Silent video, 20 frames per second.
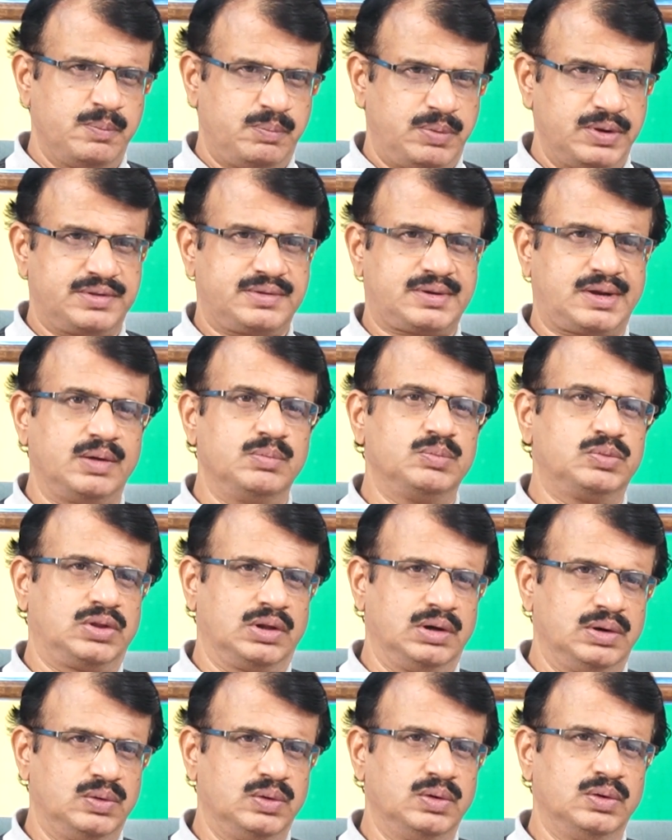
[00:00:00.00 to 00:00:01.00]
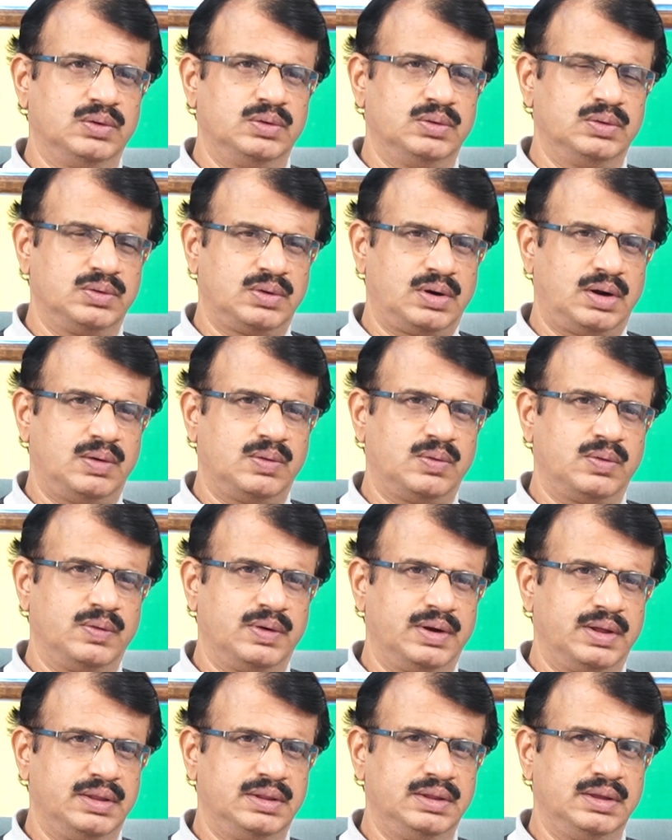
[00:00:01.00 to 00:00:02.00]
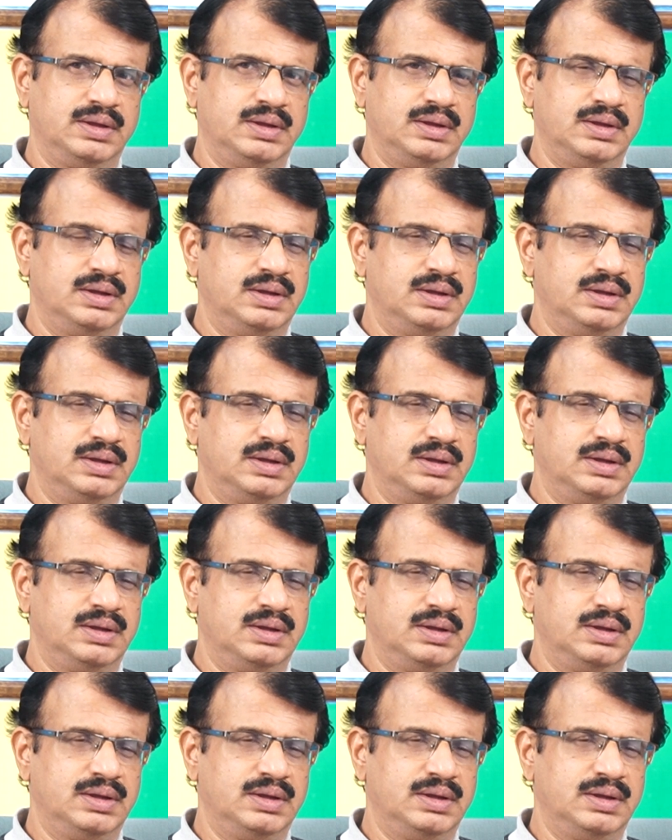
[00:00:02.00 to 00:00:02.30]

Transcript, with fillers: ఫస్ట్ టైం తెలుగులో రావడం అనేది